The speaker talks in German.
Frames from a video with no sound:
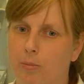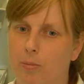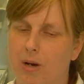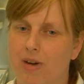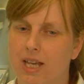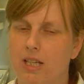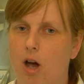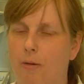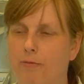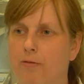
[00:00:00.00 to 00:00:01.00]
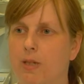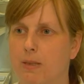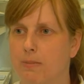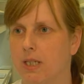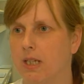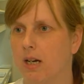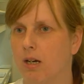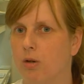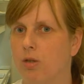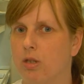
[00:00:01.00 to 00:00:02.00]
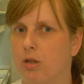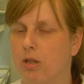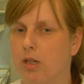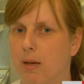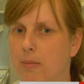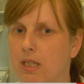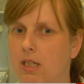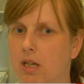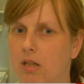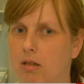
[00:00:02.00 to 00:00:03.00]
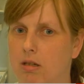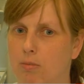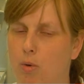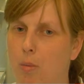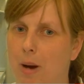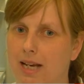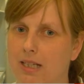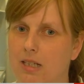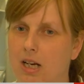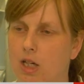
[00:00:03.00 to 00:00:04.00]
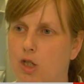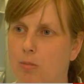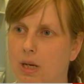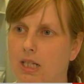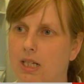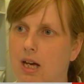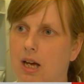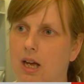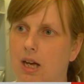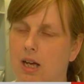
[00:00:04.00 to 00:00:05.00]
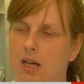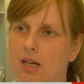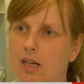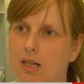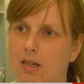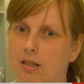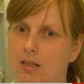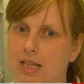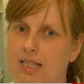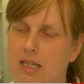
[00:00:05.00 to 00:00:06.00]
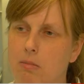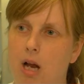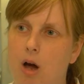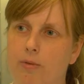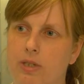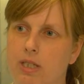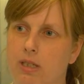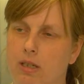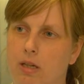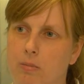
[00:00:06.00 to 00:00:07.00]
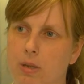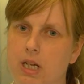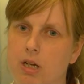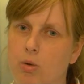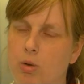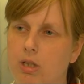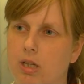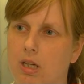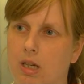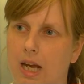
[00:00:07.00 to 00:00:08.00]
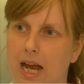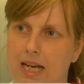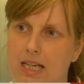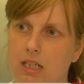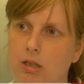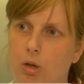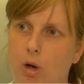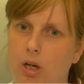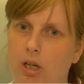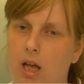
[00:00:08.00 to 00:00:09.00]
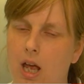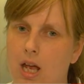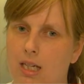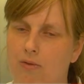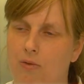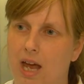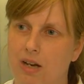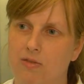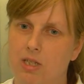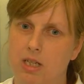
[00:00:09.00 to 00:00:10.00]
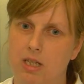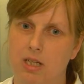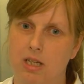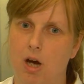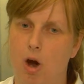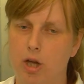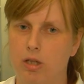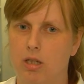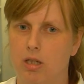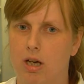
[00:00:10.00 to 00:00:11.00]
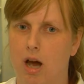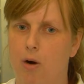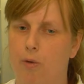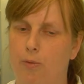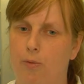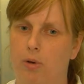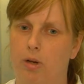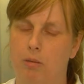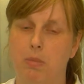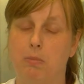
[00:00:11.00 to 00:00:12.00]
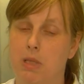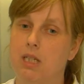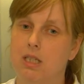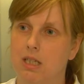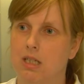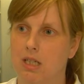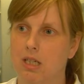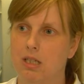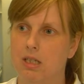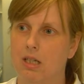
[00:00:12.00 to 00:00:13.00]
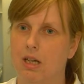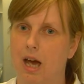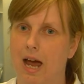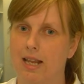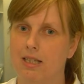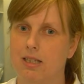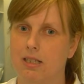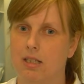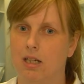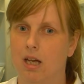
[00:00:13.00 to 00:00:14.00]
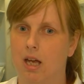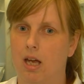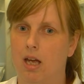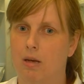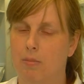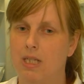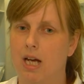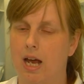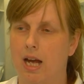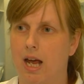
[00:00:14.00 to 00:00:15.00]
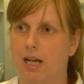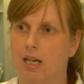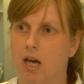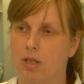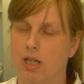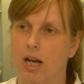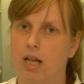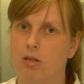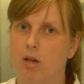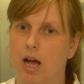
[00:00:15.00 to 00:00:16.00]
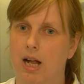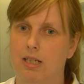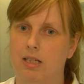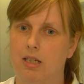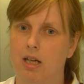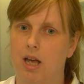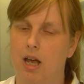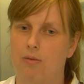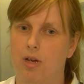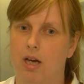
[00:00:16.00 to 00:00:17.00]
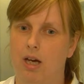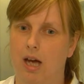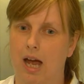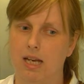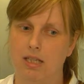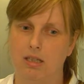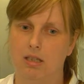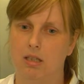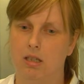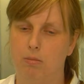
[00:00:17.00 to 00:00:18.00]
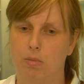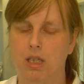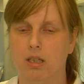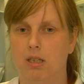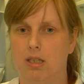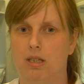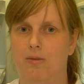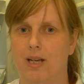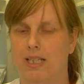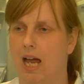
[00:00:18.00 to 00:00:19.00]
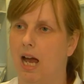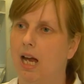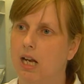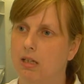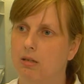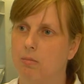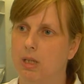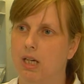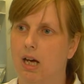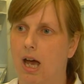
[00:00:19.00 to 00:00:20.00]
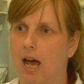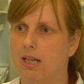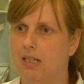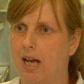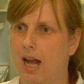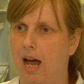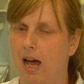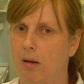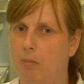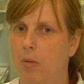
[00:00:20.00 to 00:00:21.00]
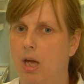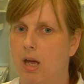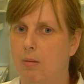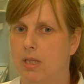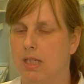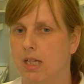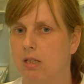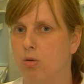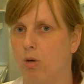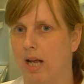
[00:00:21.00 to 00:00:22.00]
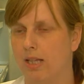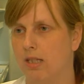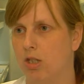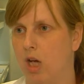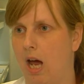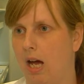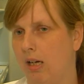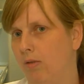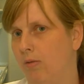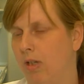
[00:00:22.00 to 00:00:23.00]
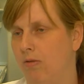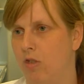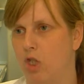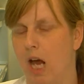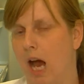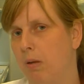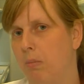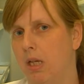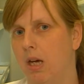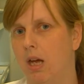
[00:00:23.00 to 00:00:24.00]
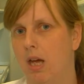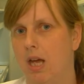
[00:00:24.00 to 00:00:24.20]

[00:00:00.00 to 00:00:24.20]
Man weiß ja, Hopfen ist bitter und damit die Probanden dann später äh, sensibel auf diese Bitternoten reagieren können, werden sie heute auf, äh, mit Bier trainiert, äh, einzelne äh, Bittereinheiten auseinanderzuhalten. Wir reichen äh, Biere, die fast gar keinen Bitteranteil haben, bis hin zu ganz starken wie, wie Starkbier,